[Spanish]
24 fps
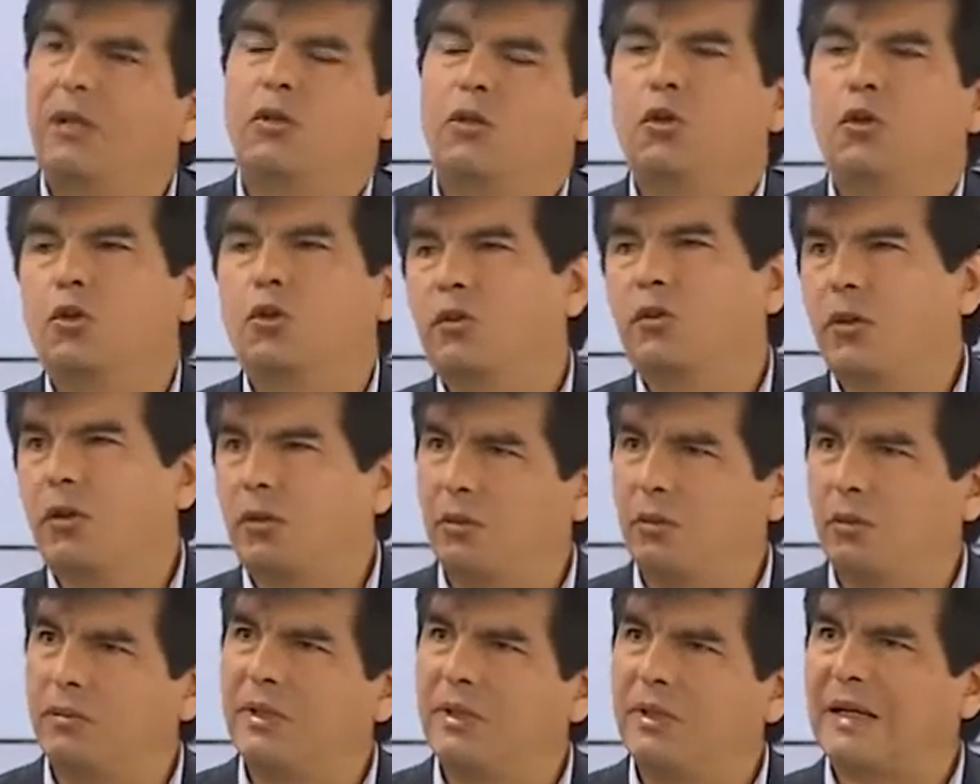Todo se
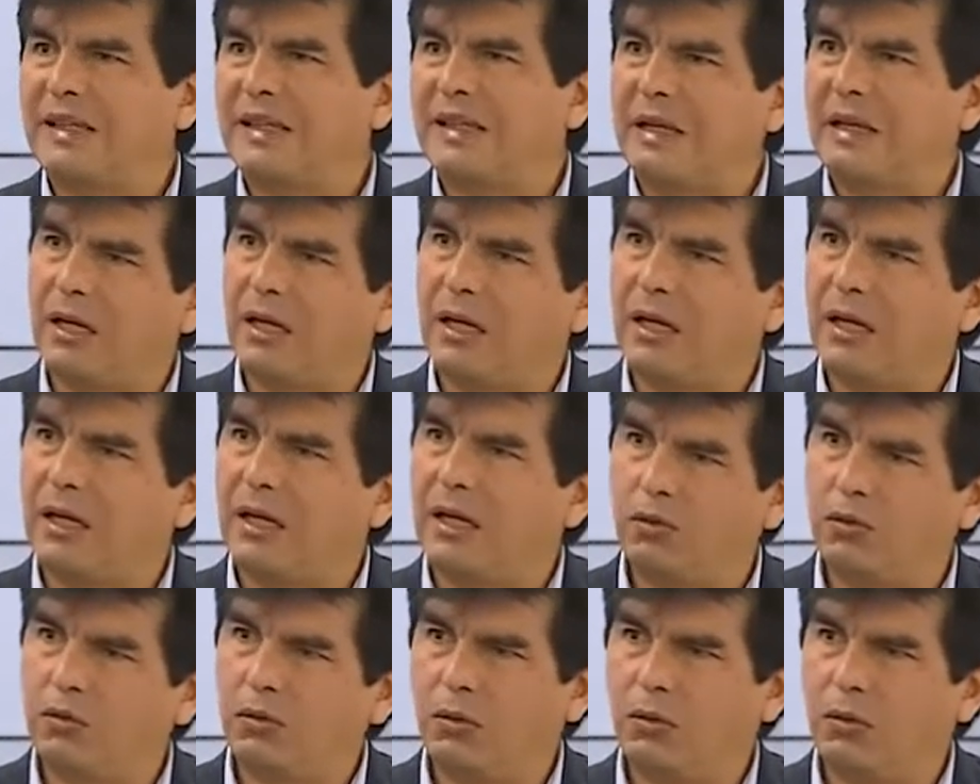convierte en
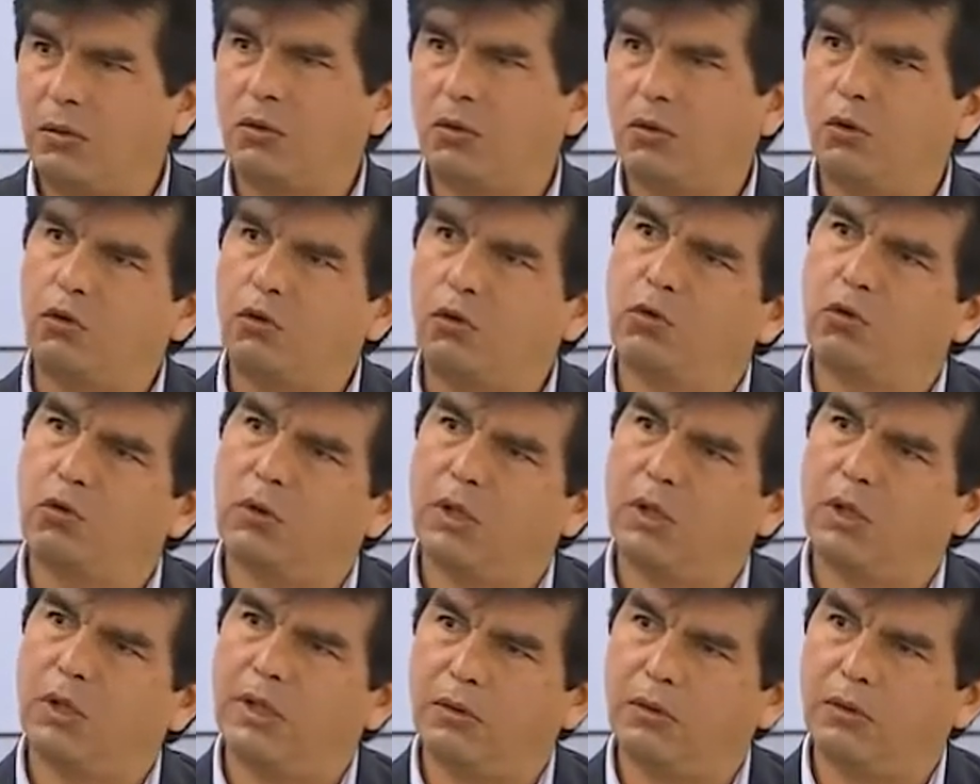caos cuando los
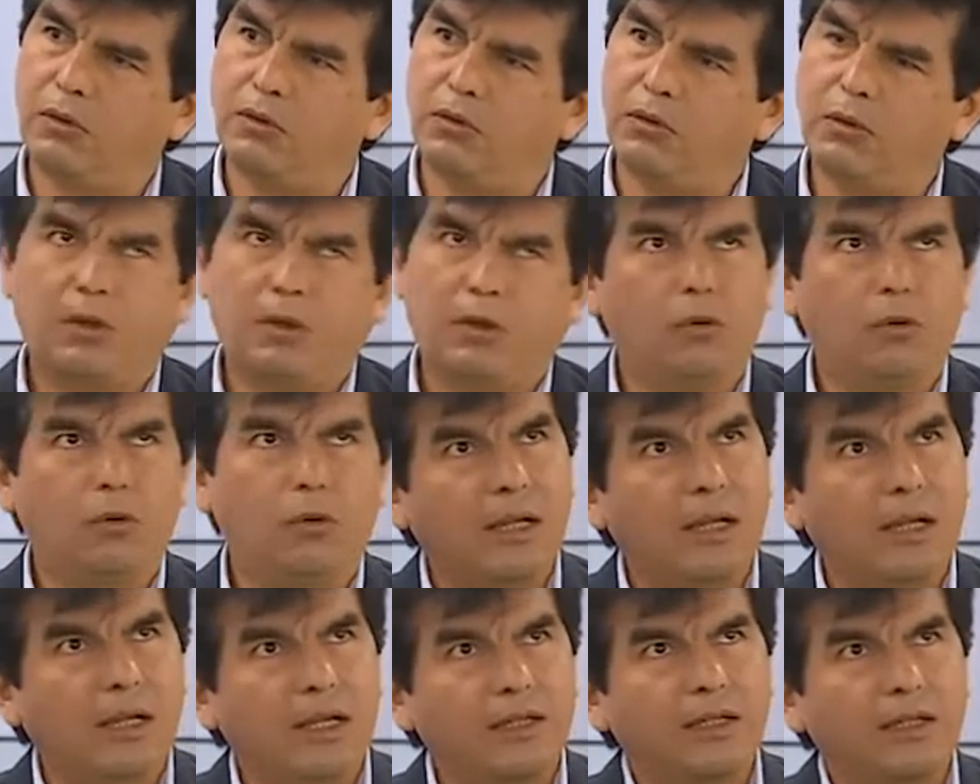ciudadanos no
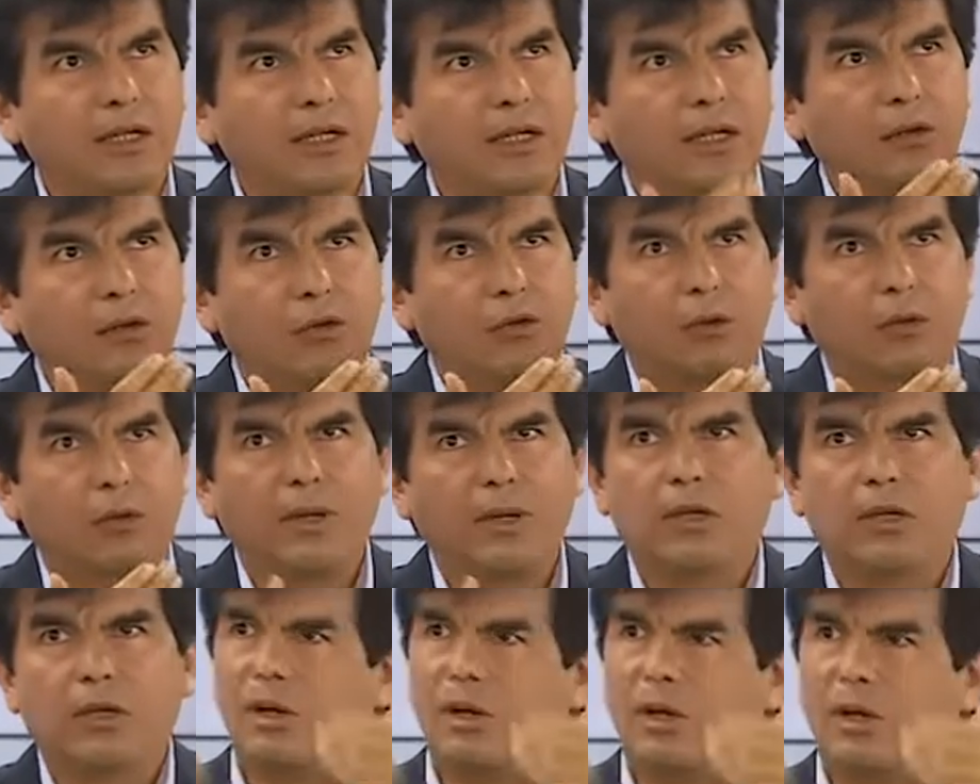acatan la
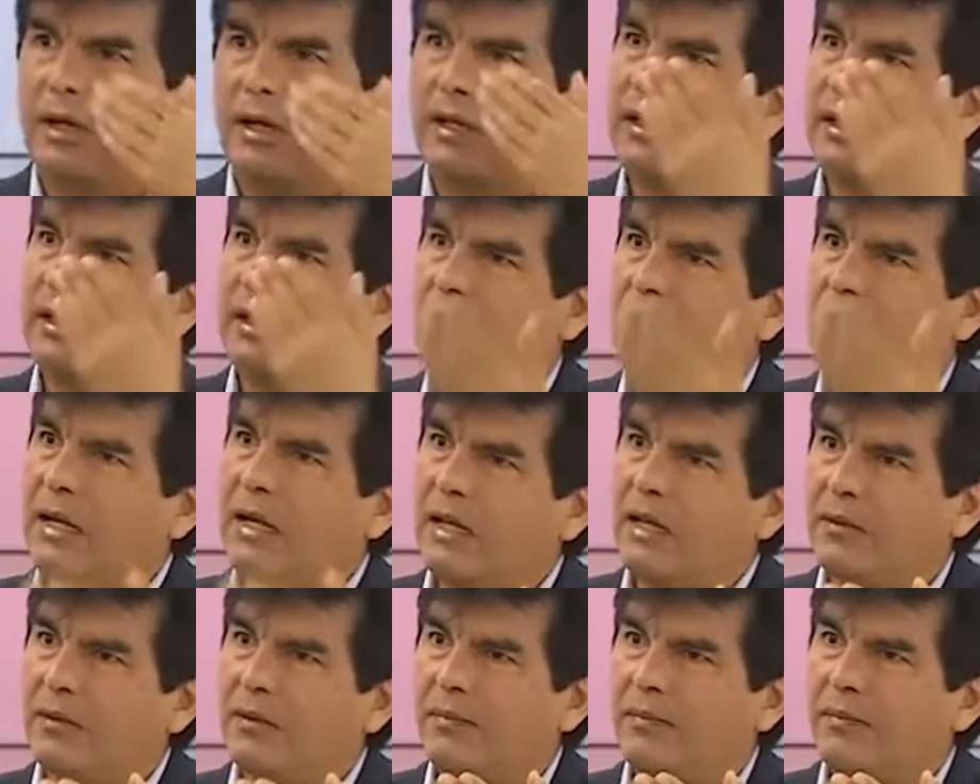norma y no acatan la
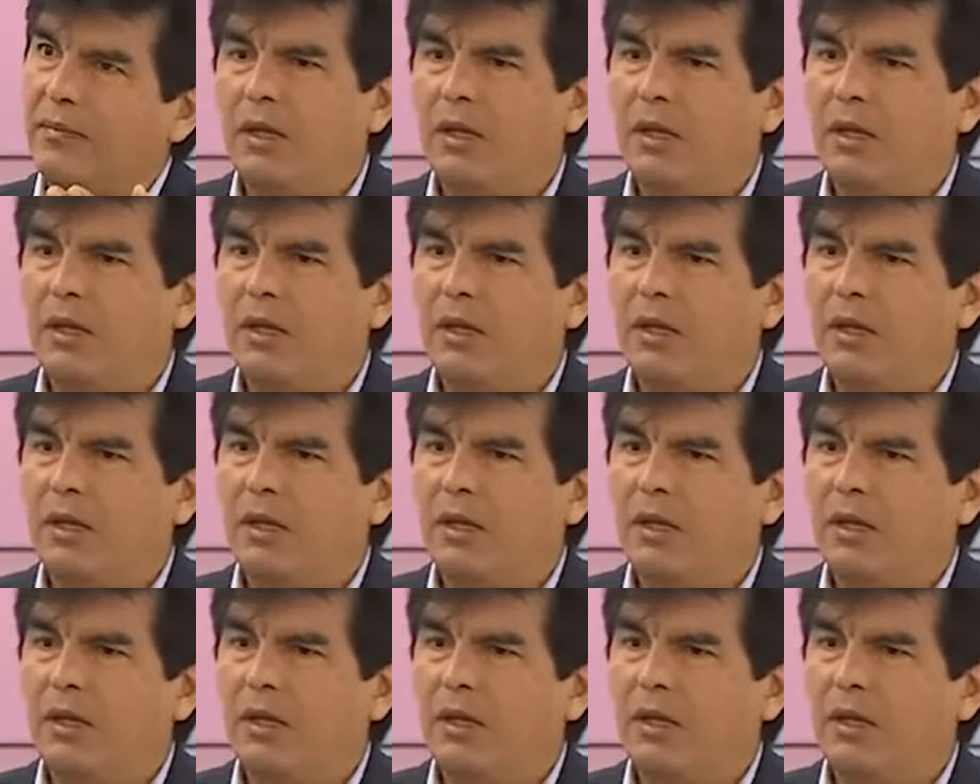ley